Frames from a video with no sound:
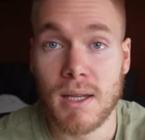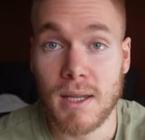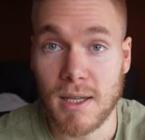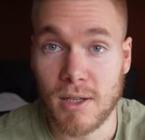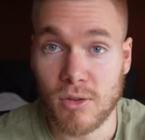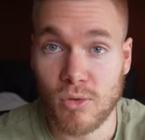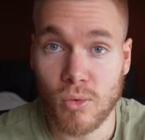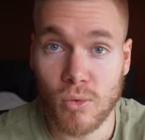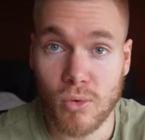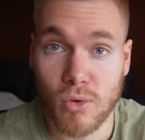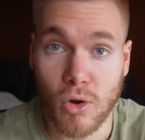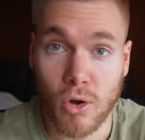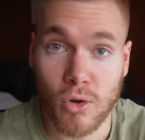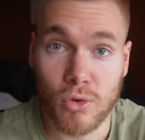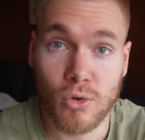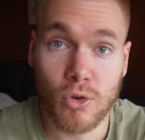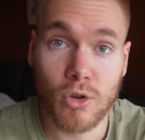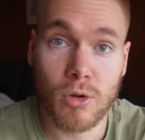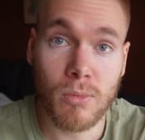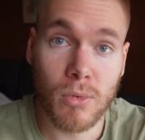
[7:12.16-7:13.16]
et donc en
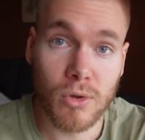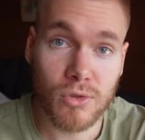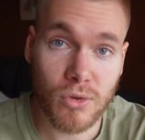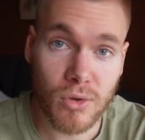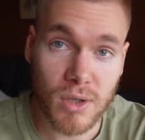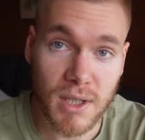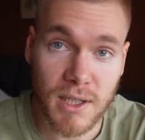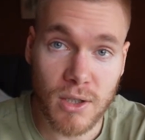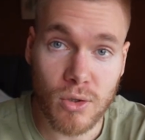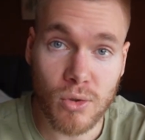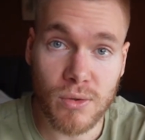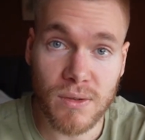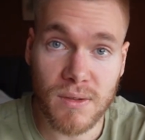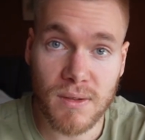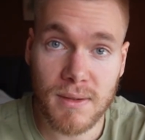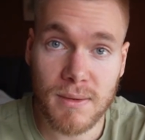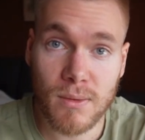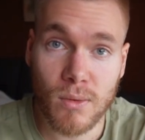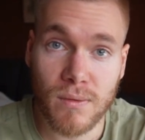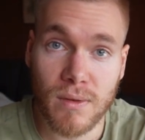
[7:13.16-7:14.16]
augmentant les
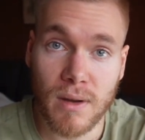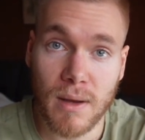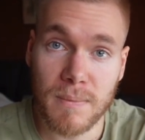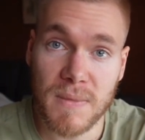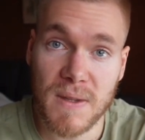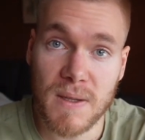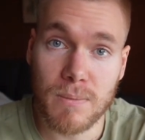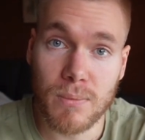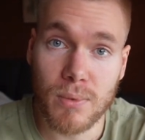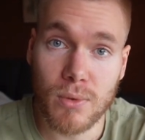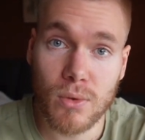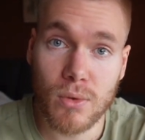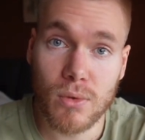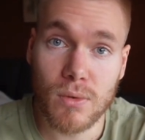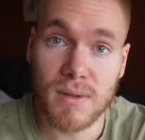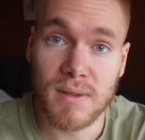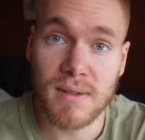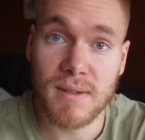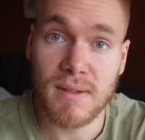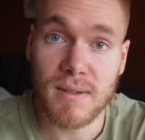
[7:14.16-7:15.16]
glucides, on va un petit peu
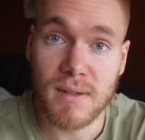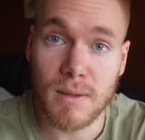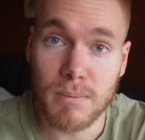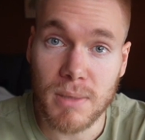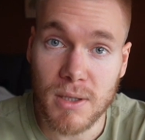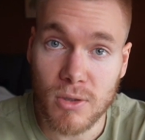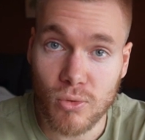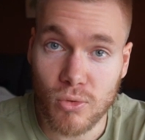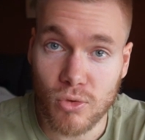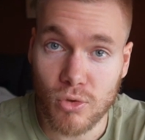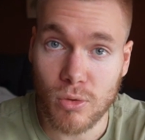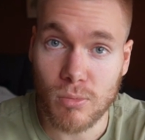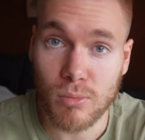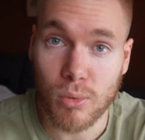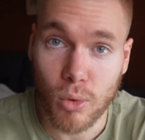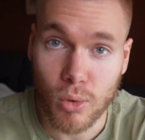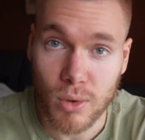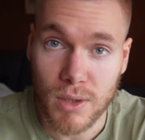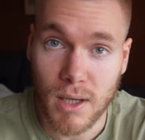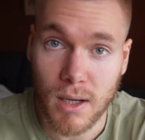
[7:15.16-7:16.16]
dissiper tout ce
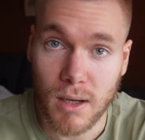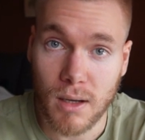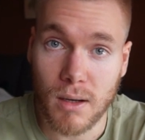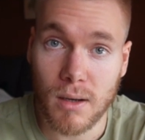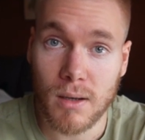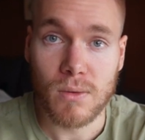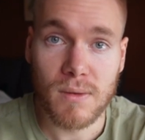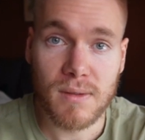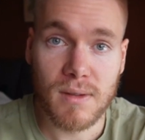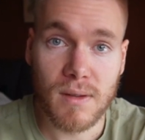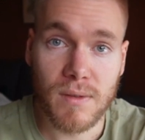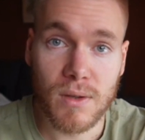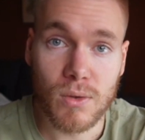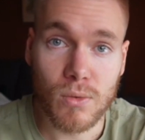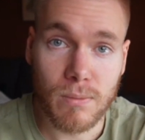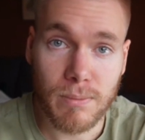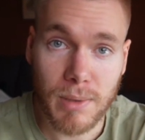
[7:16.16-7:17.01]
brouillard. Donc ça va nous